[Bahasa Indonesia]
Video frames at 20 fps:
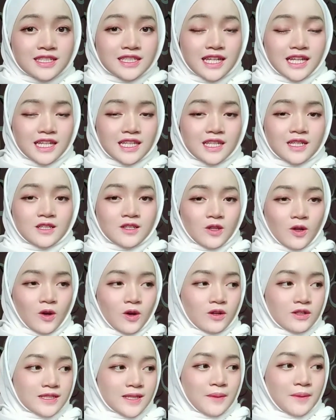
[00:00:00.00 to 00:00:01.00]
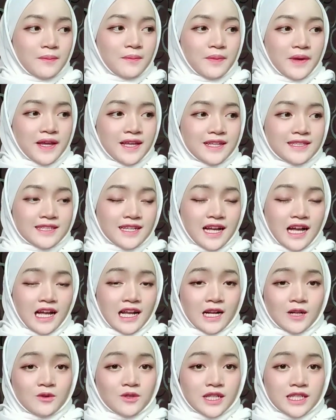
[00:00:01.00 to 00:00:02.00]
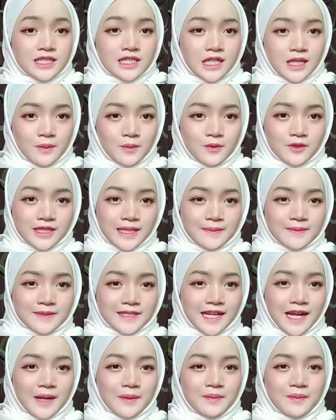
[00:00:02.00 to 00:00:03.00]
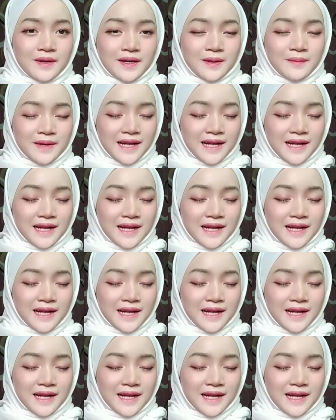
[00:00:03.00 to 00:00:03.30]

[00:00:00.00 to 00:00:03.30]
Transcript: dari nol sampai sekarang udah 1000 subscriber.